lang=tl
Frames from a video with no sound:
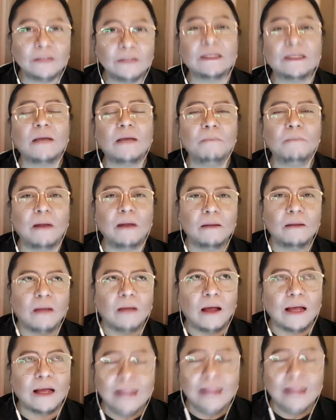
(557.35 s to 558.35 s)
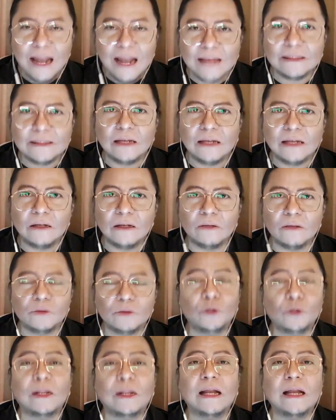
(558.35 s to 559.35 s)
Tapos ang uh,
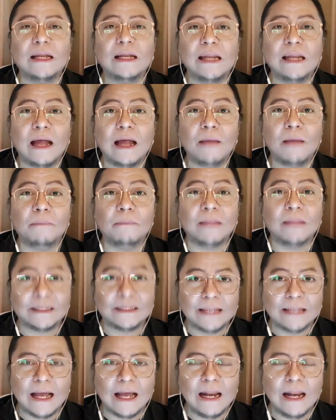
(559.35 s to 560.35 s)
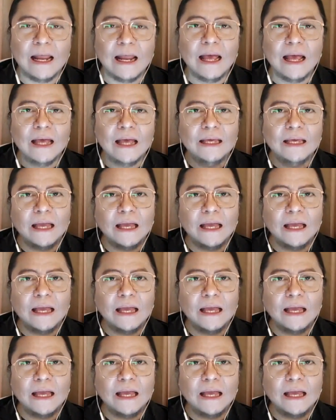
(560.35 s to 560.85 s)
kadalasan, gusto talaga nila dasal.